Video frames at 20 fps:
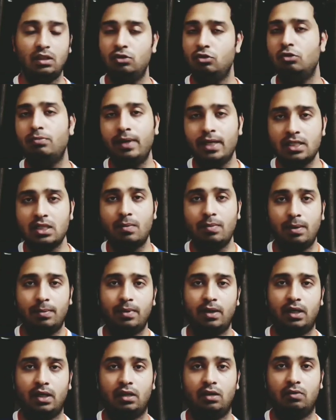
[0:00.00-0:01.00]
जो मैथ्स का
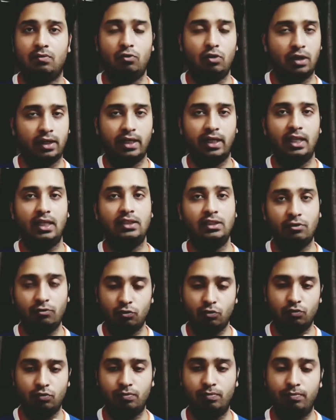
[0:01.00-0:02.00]
पेपर है वो अकेले सिर्फ
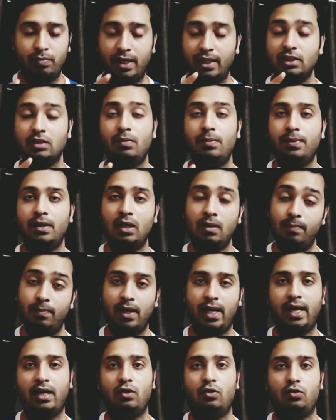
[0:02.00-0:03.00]
मैथ्स का पेपर ना
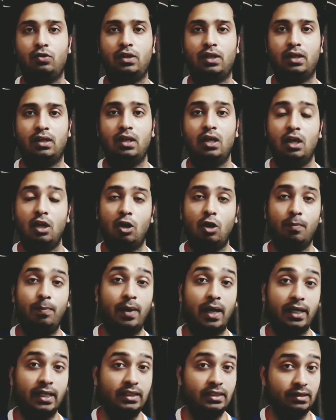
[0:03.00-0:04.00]
ब्लैंक होता है और
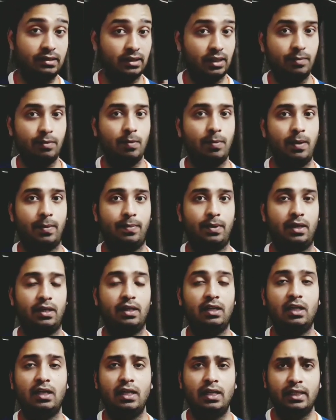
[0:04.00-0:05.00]
बाकी जितने भी पेपर
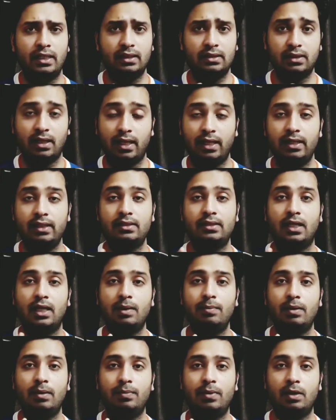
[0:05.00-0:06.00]
हैं ना ये सारे के
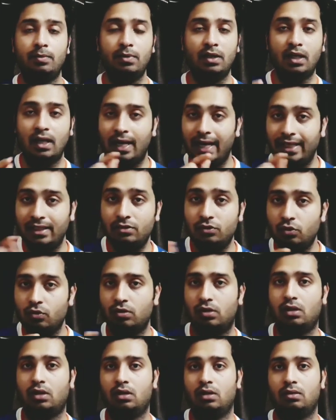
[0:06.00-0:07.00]
सारे पेपर में ना लाइन्स
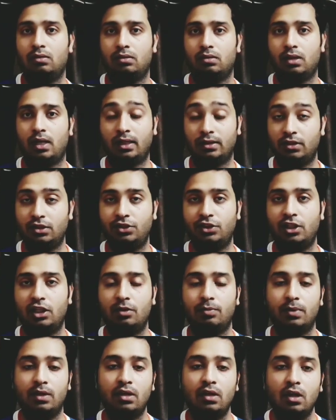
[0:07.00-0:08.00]
होते हैं आंसर शीट
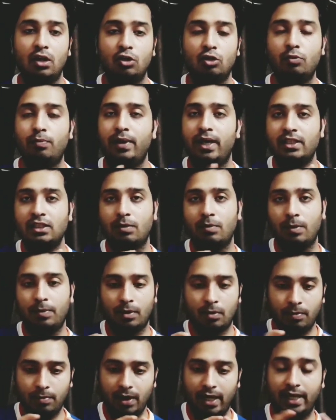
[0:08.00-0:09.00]
में तो मैथ्स के
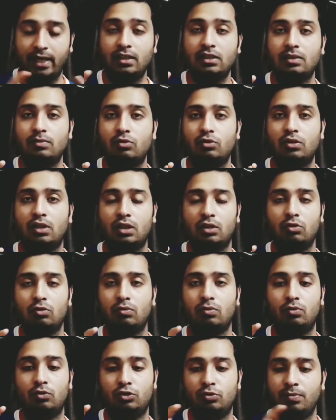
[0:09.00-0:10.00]
पेपर में ब्लैंक जब होता तो
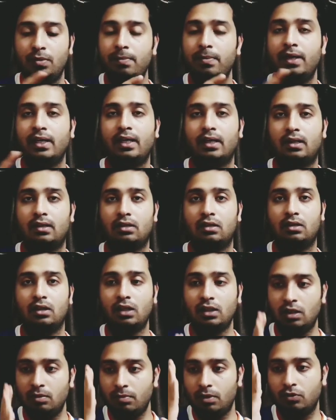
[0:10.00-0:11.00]
उसमें मैं क्या करता था
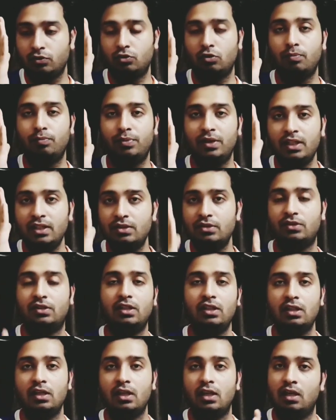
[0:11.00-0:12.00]
कि मैं उसको बीच
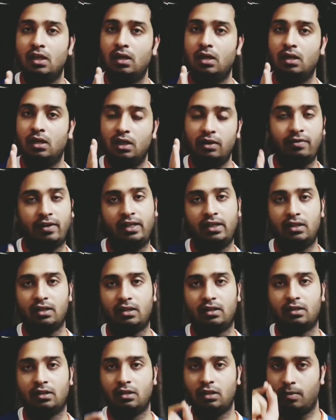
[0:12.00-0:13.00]
से डिवाइड कर
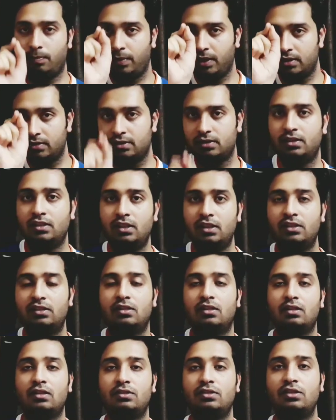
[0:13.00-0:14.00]
देता था पेंसिल से खींच
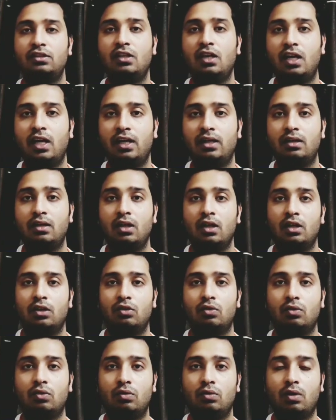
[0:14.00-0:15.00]
देता था सीधा लाइन
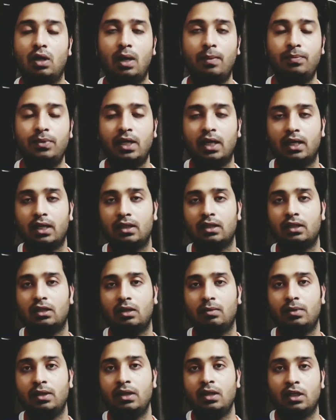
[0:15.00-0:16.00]
तो अब क्या करता
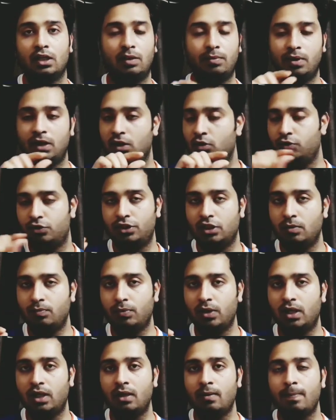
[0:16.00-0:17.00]
था मैं कि मैंने क्वेश्चन
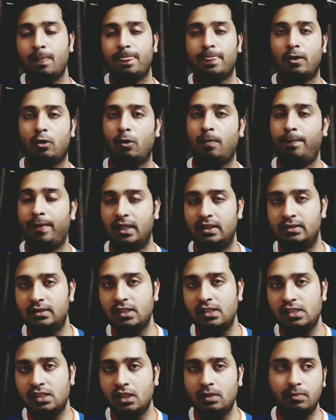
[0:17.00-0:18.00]
पढ़ा और
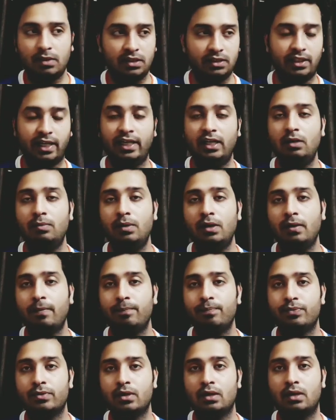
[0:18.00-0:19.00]
पेंसिल से मैं साइड में
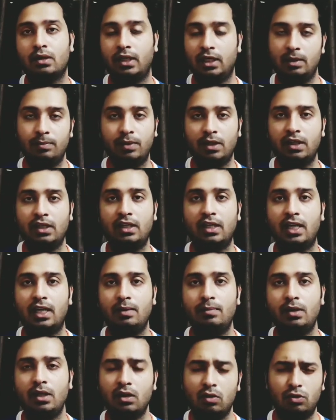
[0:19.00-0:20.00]
कहीं पर
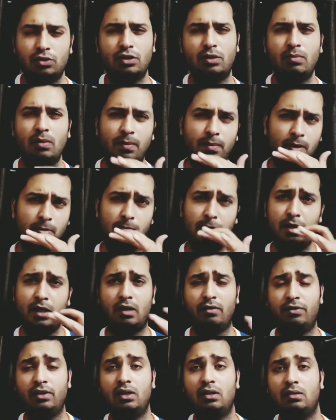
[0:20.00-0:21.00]
किनारे में या क्वेश्चन पेपर में
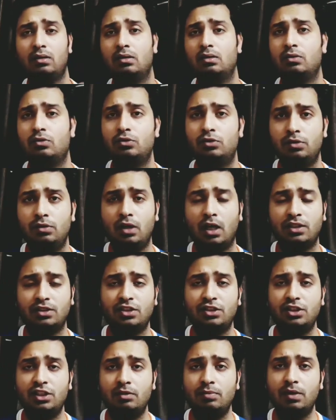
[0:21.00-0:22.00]
या फिर उसी
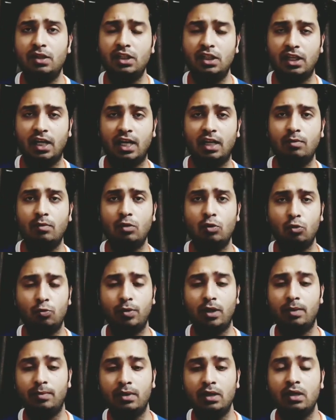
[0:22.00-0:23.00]
आंसर शीट में किनारे में
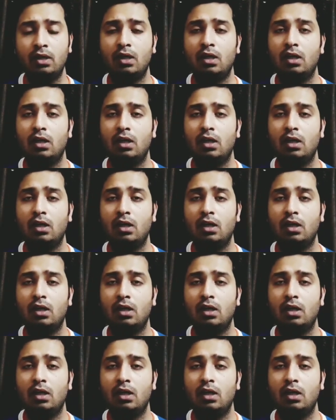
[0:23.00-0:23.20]
ऊपर में